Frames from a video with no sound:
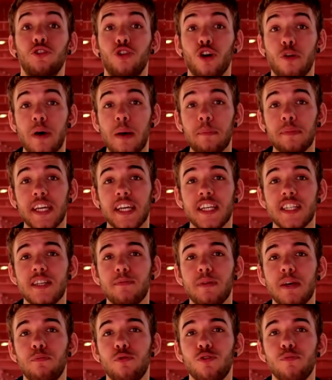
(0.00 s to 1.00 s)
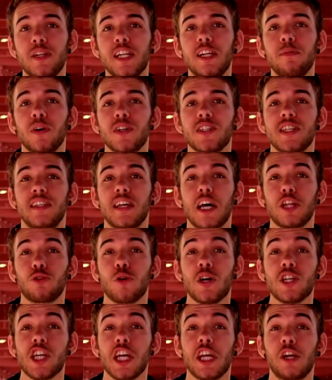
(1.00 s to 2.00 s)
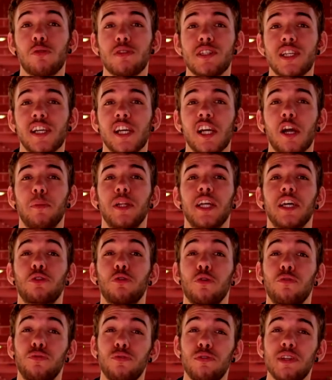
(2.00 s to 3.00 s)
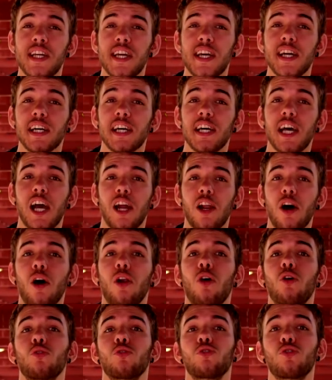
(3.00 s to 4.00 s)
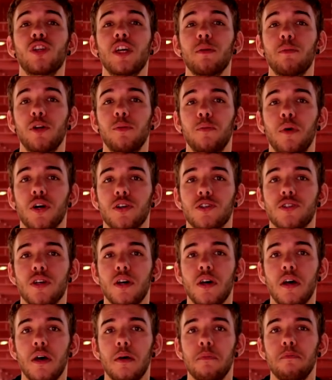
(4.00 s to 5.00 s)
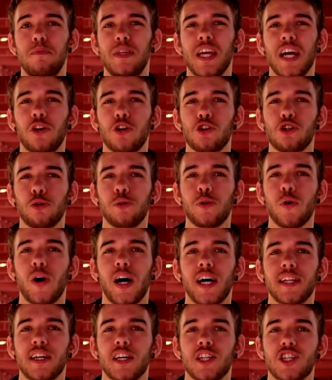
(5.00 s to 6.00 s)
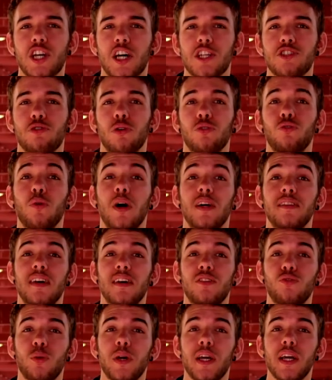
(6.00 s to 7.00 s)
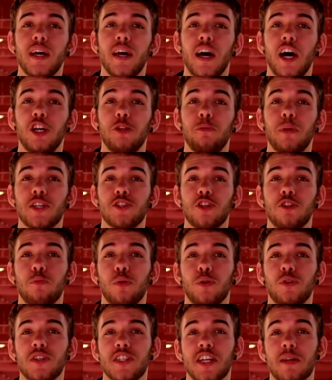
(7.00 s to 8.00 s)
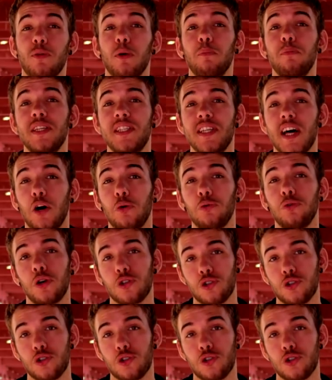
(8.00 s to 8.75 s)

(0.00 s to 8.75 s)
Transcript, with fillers: De même qu'exhiber publiquement ses tatouages est considéré comme un acte vulgaire et alors à l'encontre des bonnes mœurs. Bien qu'aujourd'hui on rattachera surtout un tatoué à une personne potentiellement bizarre ou